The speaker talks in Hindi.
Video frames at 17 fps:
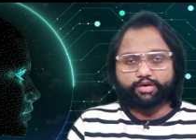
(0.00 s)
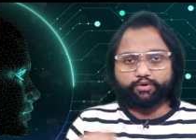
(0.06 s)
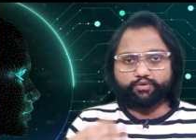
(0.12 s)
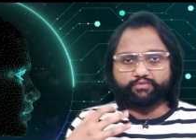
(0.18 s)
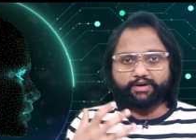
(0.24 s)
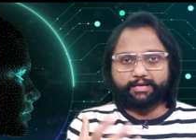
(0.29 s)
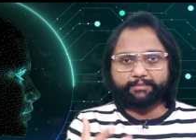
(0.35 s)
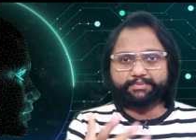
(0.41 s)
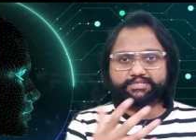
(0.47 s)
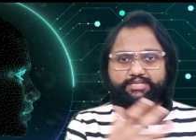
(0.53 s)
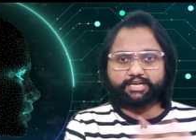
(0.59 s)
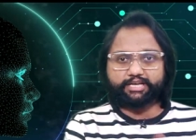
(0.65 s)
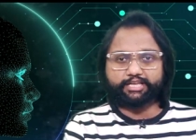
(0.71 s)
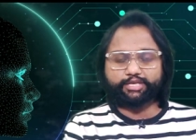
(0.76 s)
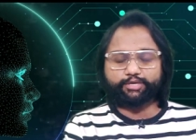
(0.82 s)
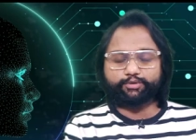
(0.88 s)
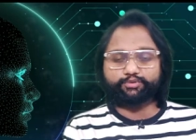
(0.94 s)
और वहां पर
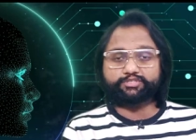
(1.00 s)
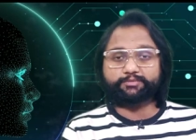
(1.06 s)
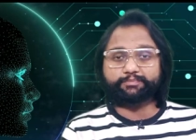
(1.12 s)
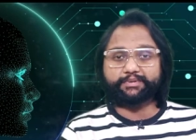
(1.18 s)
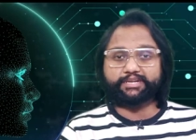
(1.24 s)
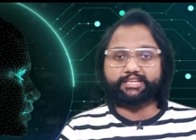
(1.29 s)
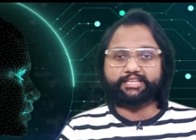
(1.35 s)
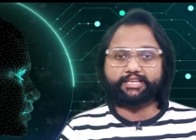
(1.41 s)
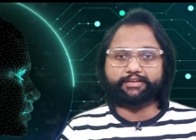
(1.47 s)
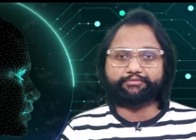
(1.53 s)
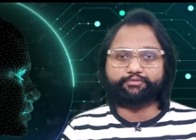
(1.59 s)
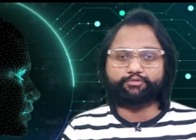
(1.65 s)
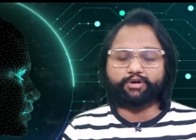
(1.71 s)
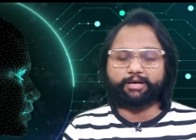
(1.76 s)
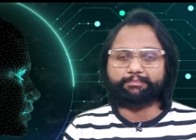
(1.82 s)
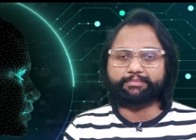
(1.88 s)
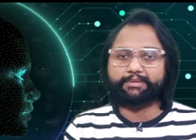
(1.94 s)
जाके उस पीडीएफ
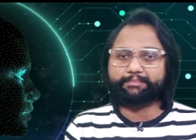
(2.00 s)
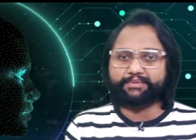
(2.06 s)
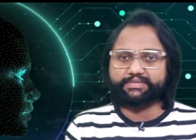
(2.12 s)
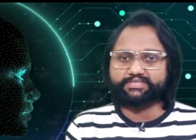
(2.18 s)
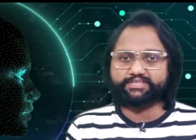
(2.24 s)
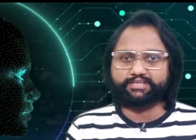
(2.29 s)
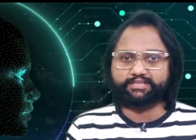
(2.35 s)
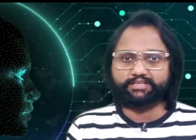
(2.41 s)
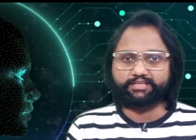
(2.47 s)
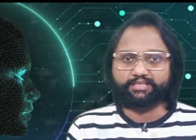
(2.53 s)
को आपने पेस्ट कर